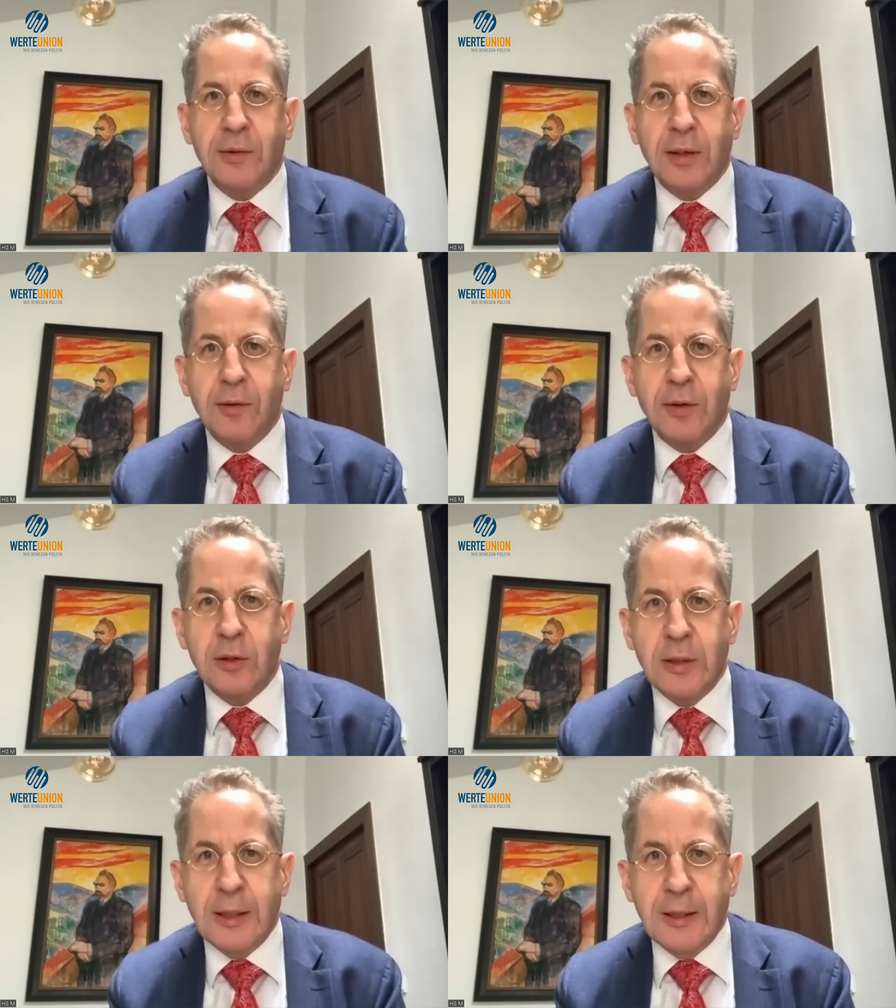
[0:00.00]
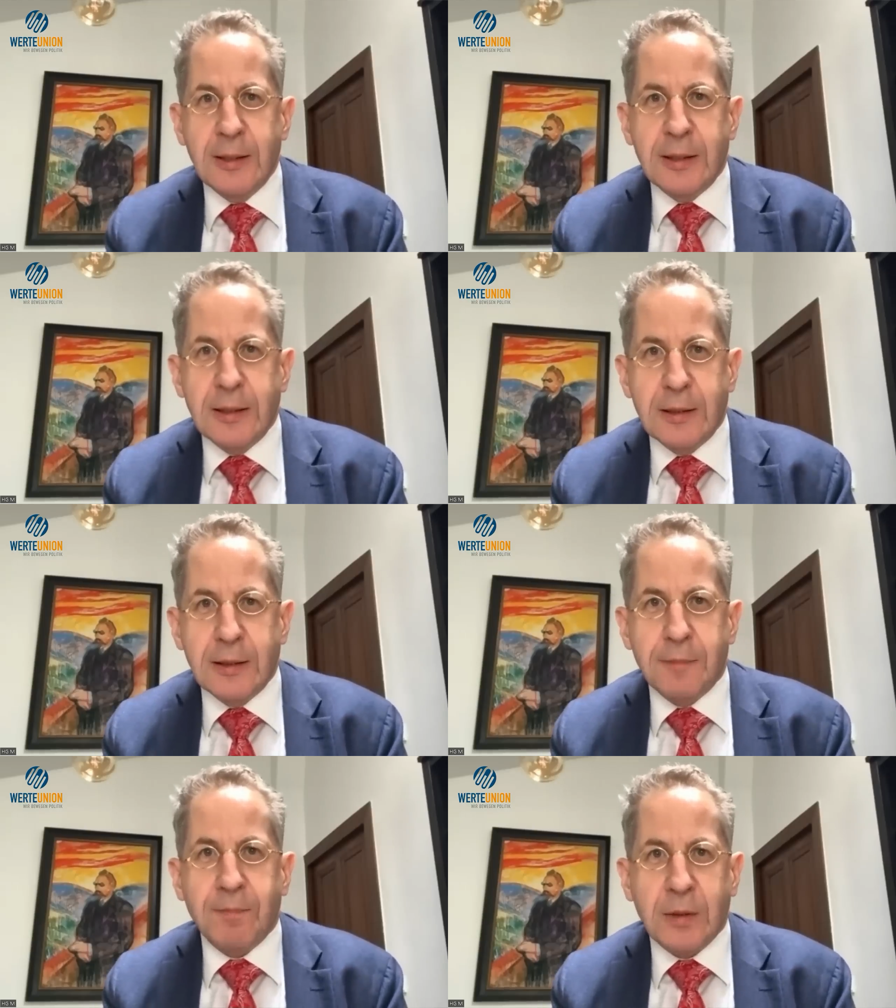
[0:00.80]
Es nennt sich
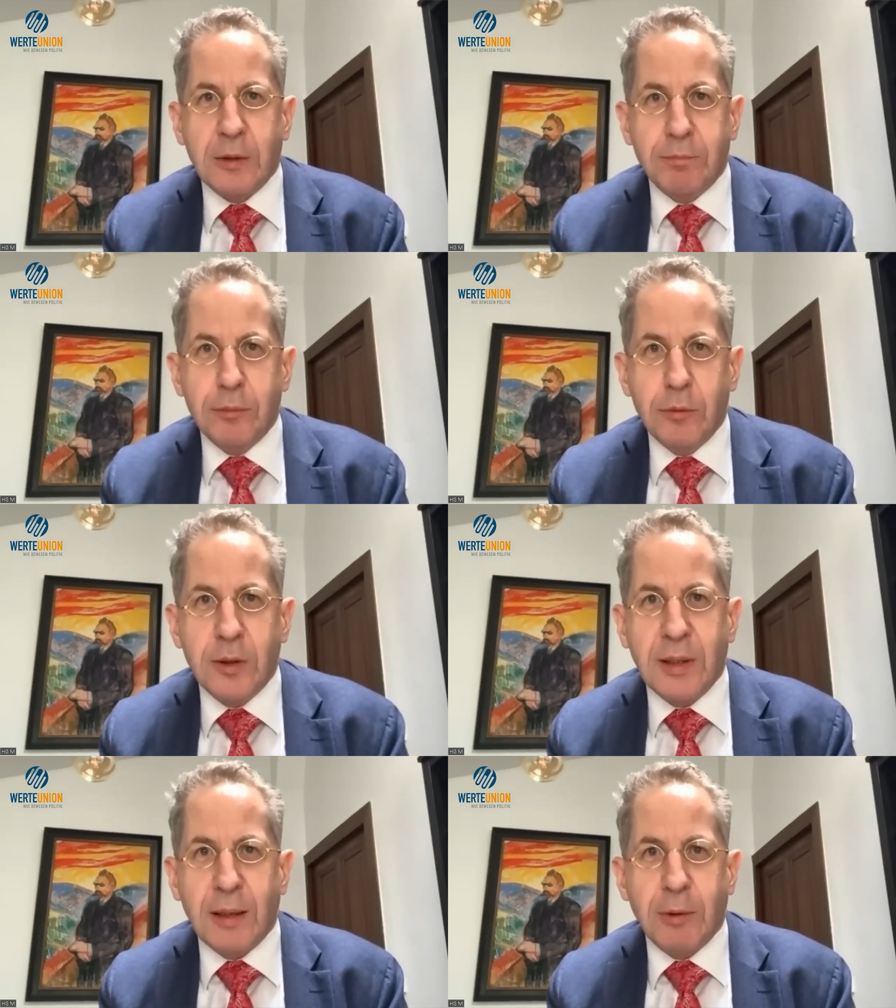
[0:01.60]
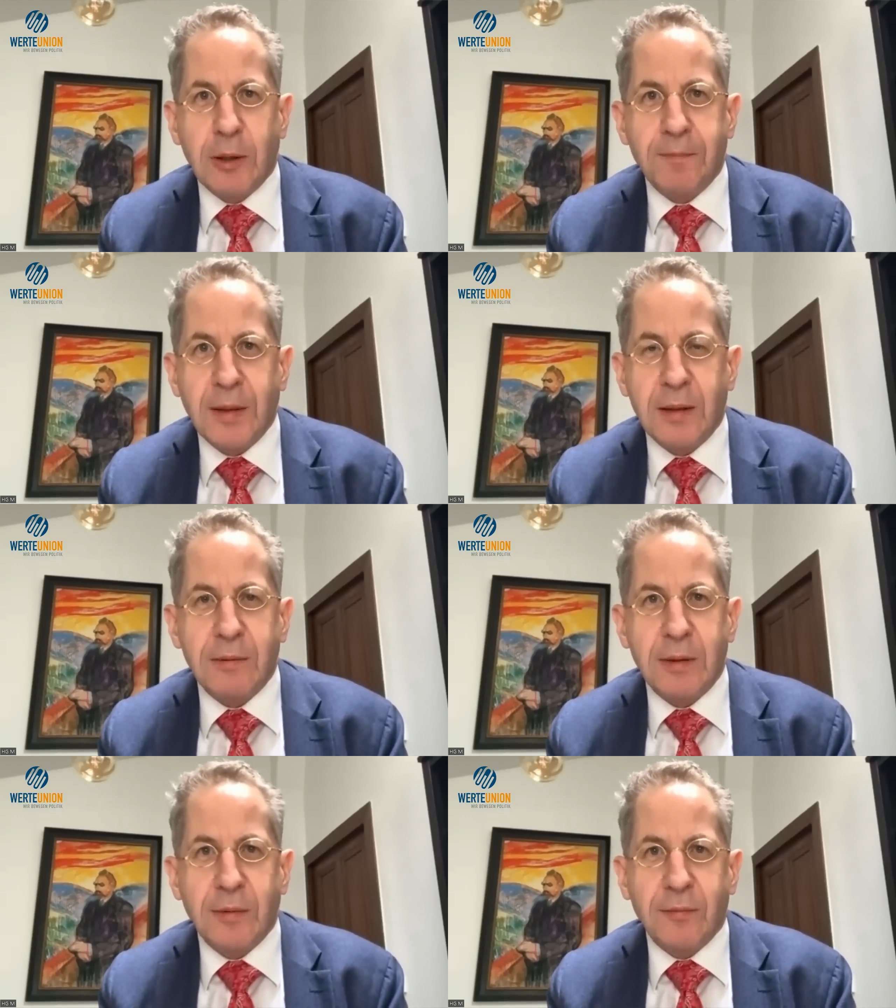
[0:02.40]
ähm, Gebühren, aber
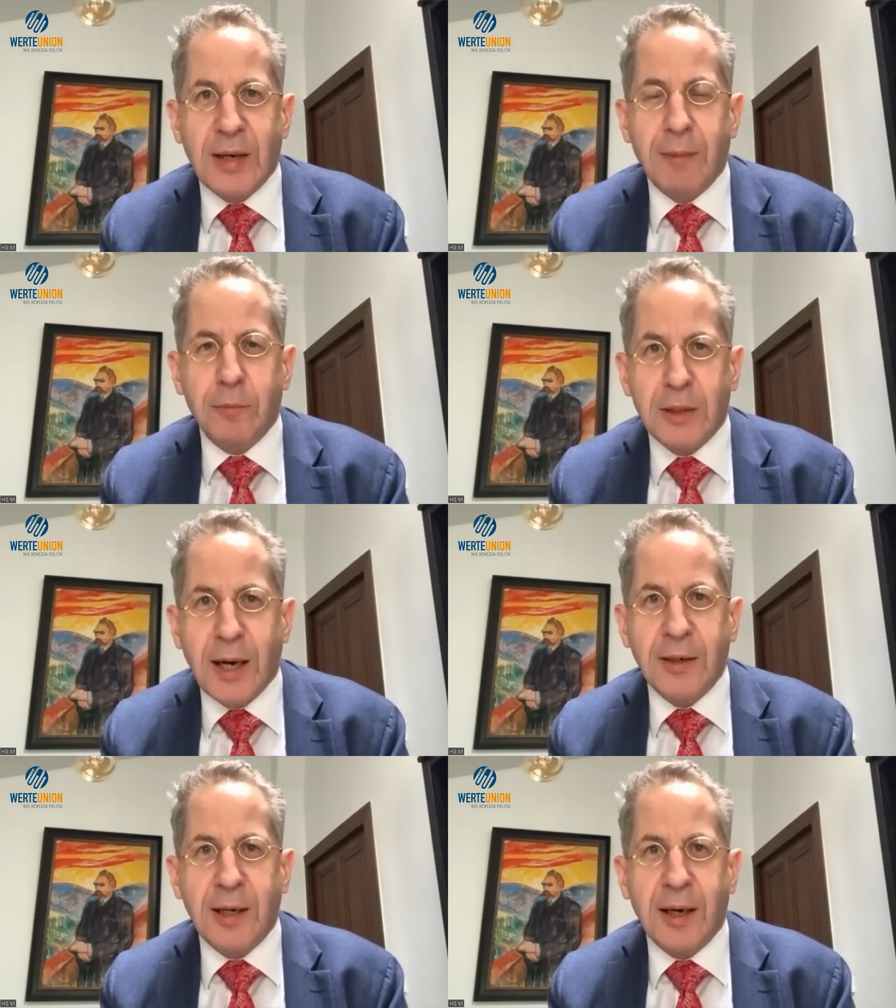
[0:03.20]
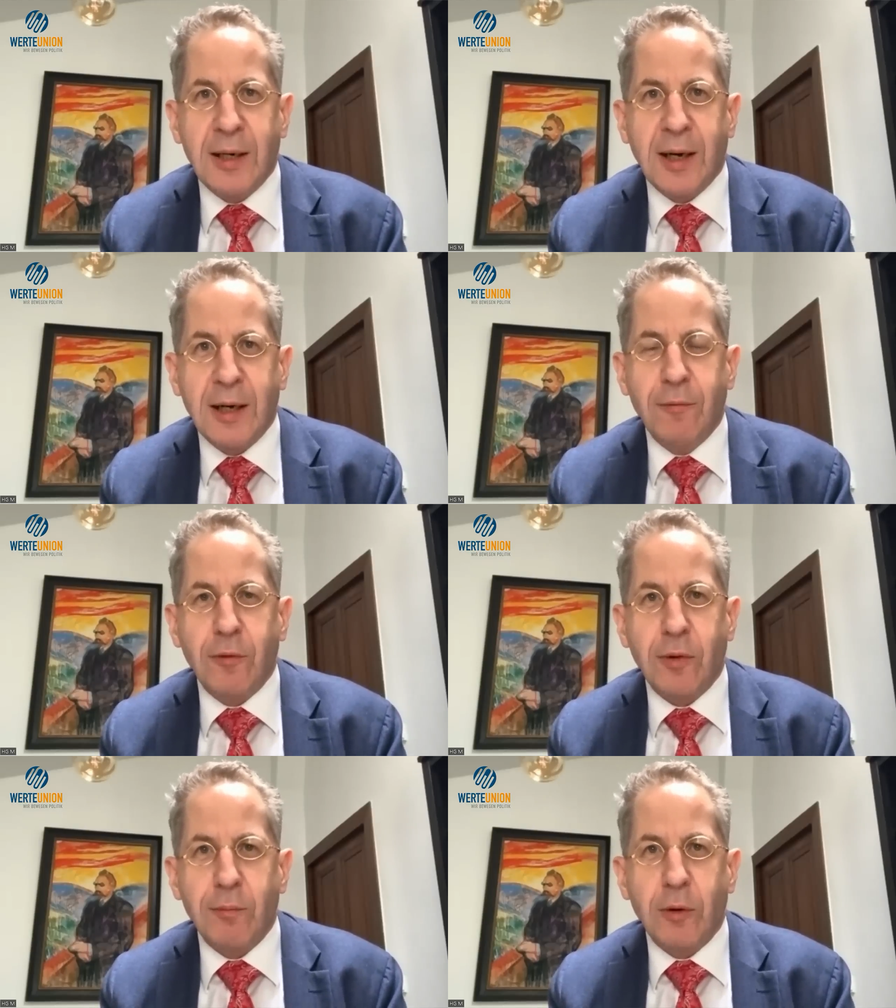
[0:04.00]
wir haben keinerlei
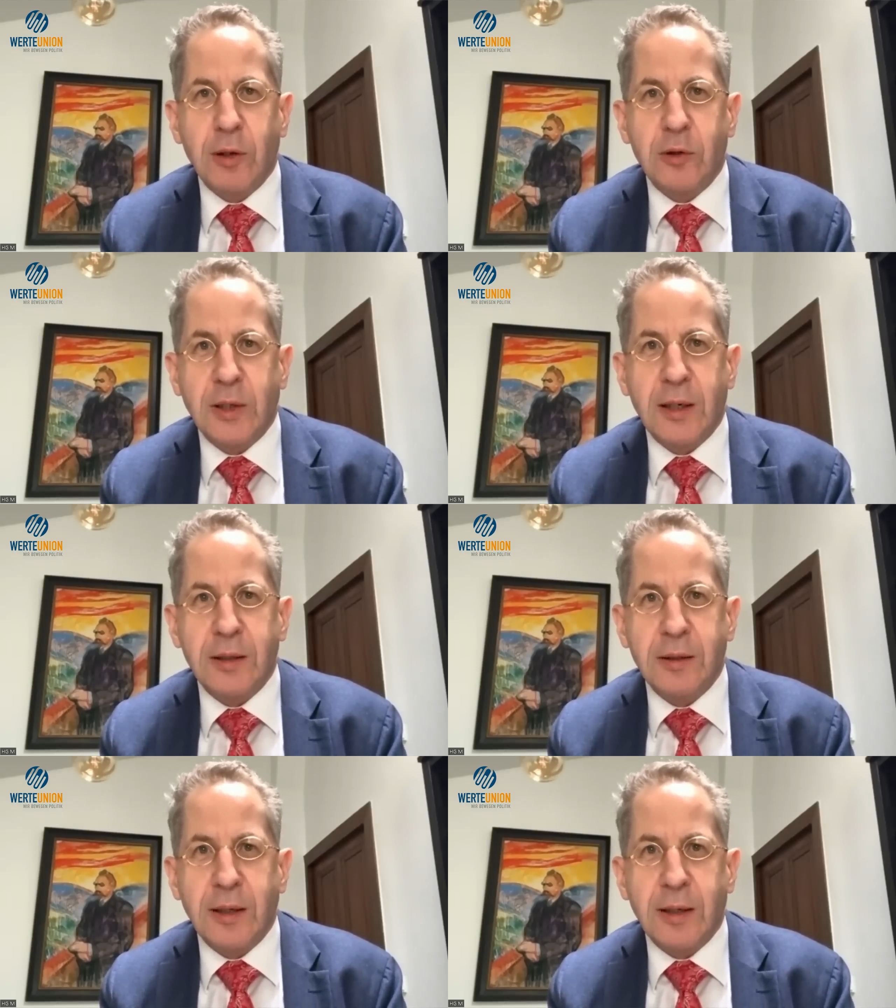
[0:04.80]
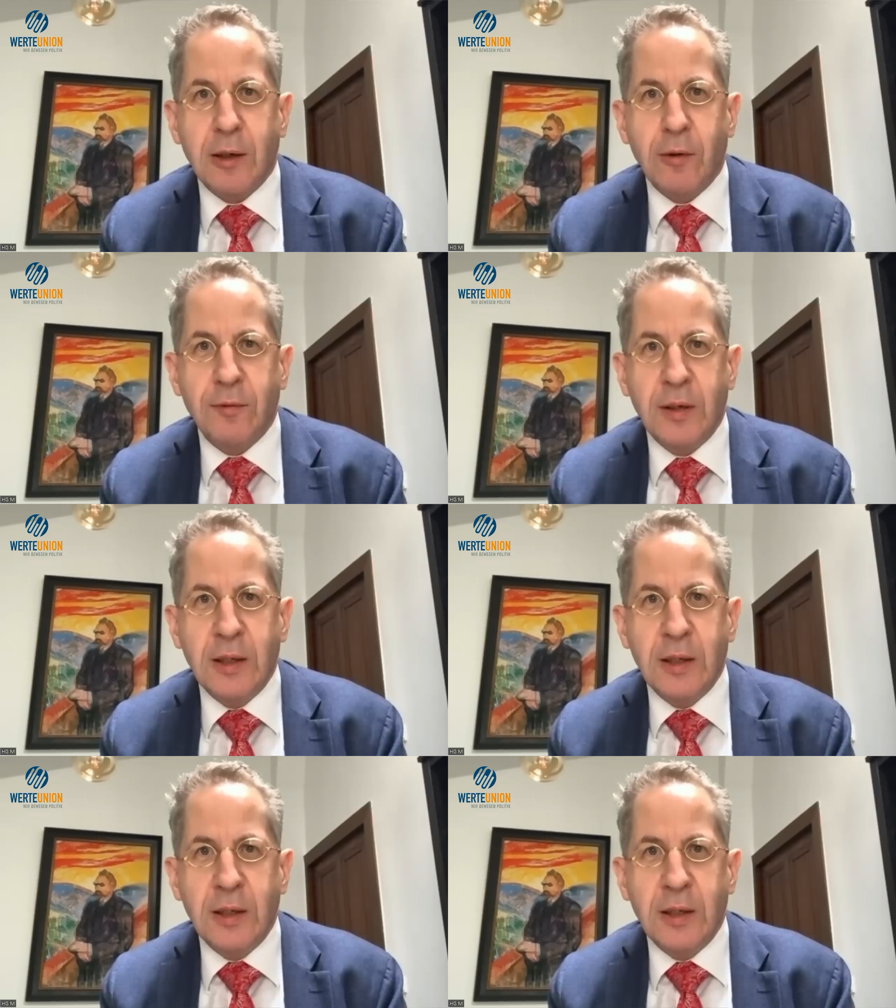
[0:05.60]
Einflussmöglichkeiten darauf.